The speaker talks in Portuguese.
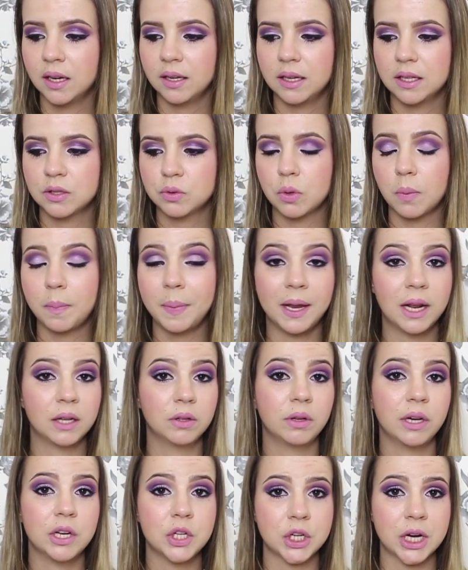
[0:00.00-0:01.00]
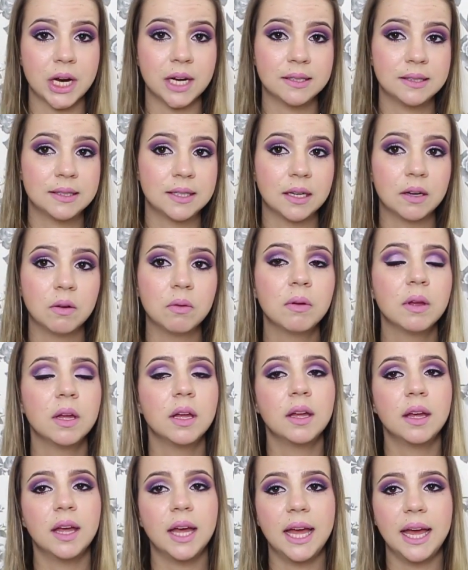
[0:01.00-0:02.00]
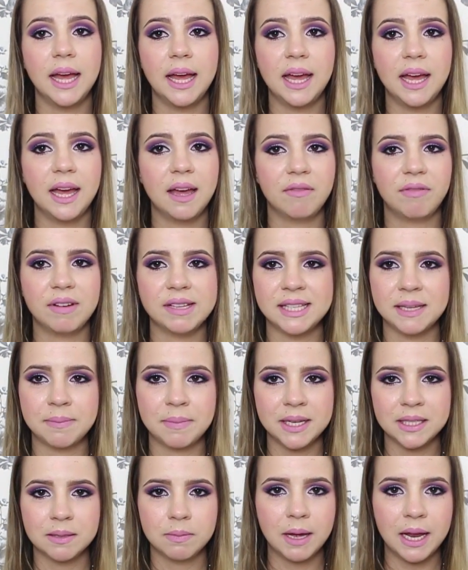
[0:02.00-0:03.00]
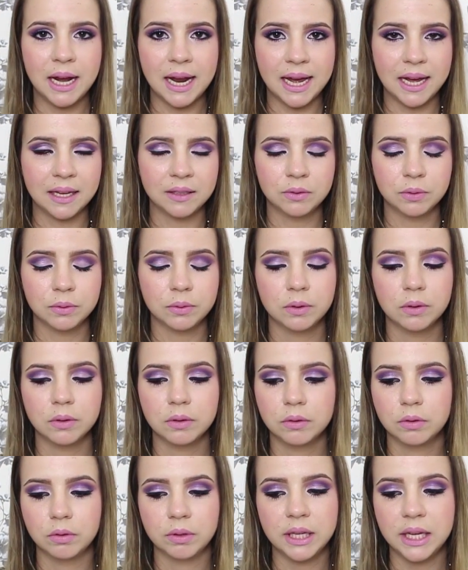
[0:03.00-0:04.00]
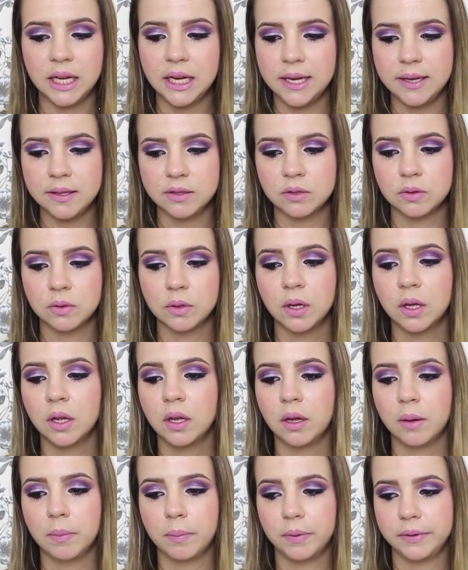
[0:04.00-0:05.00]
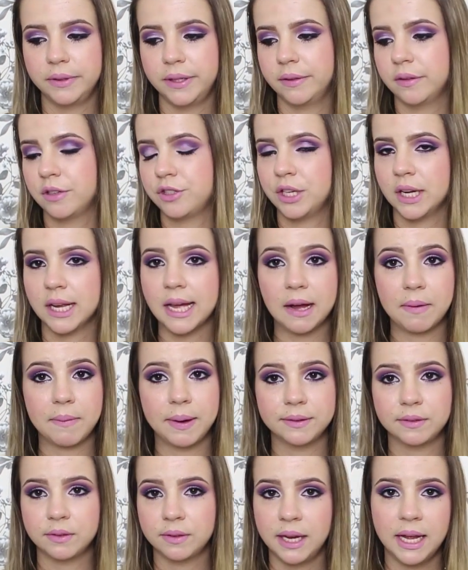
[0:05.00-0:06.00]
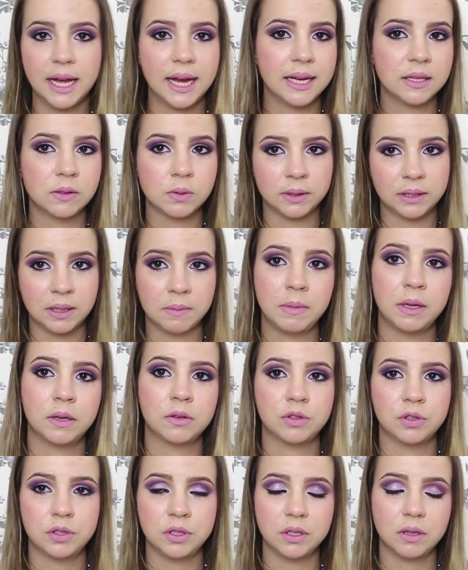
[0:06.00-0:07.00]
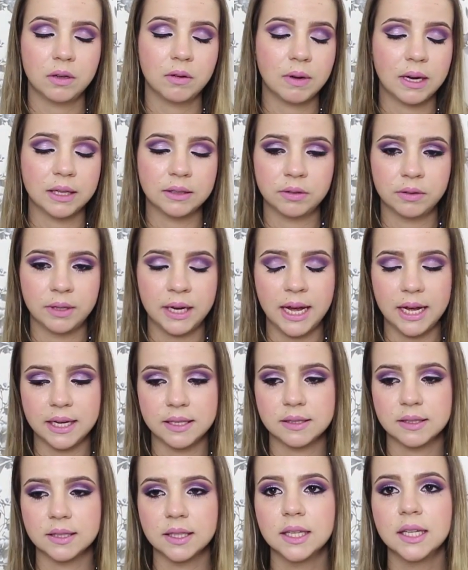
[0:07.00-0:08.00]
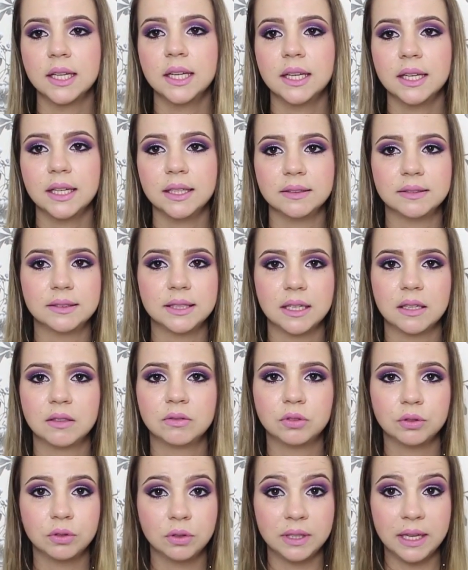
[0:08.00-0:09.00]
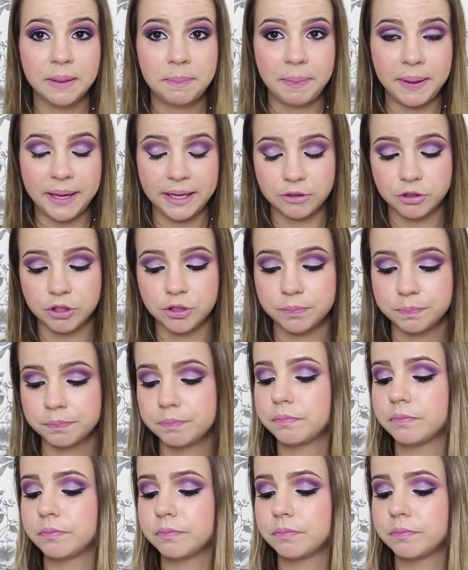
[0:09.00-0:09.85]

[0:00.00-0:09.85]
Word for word: da sua operadora de cartão, é, vai ser mais barato do que isso podendo chegar a 4 reais ou até menos de 4 reais. Então, tudo depende.